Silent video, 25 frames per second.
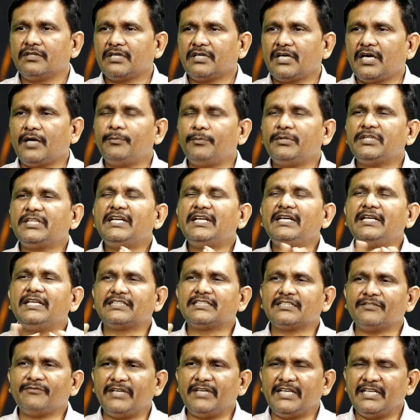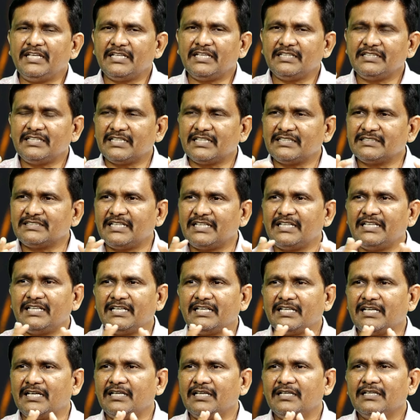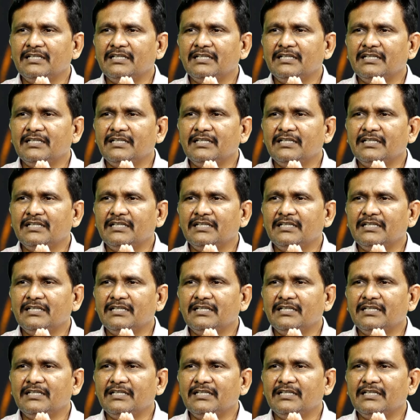కాకపోతే నిజమైన జనసైనిక